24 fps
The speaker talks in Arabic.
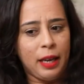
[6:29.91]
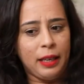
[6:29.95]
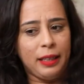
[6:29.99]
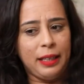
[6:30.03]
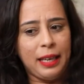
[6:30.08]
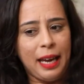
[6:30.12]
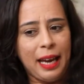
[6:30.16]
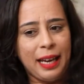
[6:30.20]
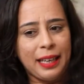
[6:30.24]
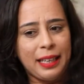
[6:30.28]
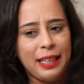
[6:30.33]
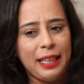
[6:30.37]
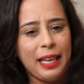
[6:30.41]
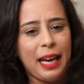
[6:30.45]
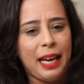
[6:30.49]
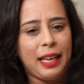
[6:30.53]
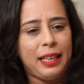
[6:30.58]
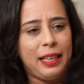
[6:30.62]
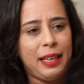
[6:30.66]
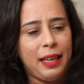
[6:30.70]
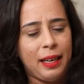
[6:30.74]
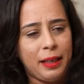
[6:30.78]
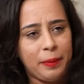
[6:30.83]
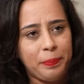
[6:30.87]
يحكي
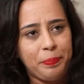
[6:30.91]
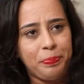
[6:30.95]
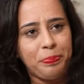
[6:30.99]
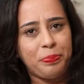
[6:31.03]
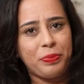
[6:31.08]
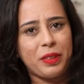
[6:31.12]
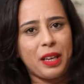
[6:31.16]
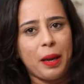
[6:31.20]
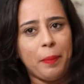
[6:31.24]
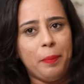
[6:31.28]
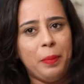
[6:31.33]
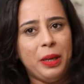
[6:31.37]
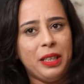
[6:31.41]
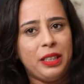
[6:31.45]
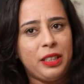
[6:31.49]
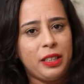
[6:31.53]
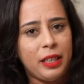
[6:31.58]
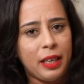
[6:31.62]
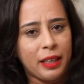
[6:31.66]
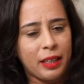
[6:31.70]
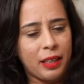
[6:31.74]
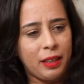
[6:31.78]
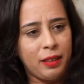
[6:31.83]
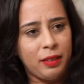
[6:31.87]
على
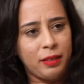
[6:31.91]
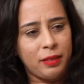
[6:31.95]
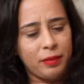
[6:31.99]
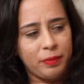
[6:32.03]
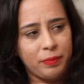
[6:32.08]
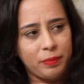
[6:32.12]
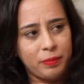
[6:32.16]
مشاكل